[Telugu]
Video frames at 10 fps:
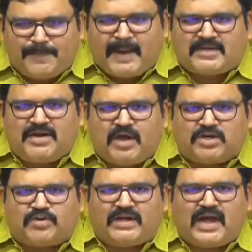
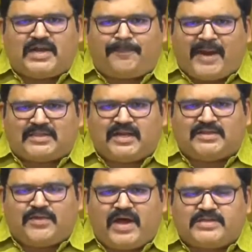మచిలీపట్నం నియోజకవర్గానికి
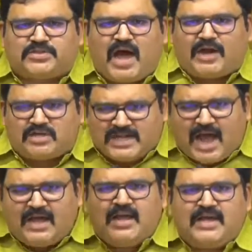ప్రాతినిధ్యం వహిస్తూ ఆ
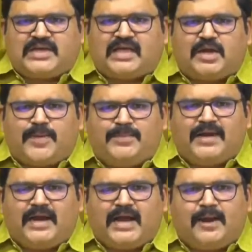రోజున
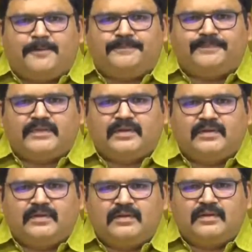చంద్రబాబు నాయుడు గారు
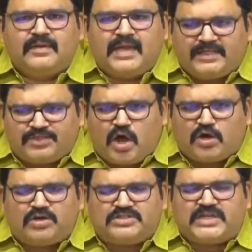
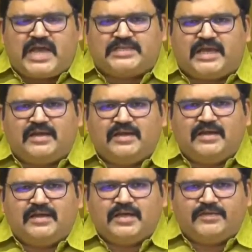ఎంతో కృషి చేసి
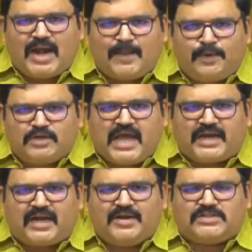ఇవాళ
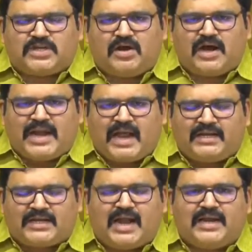భూసేకరణ విషయంలో
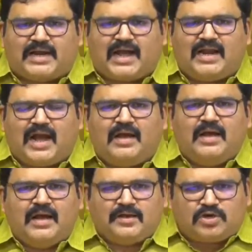కానీ అన్ని అన్ని
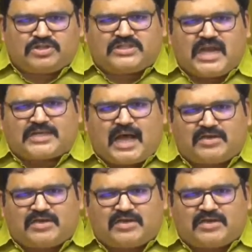రకాలుగా కృషి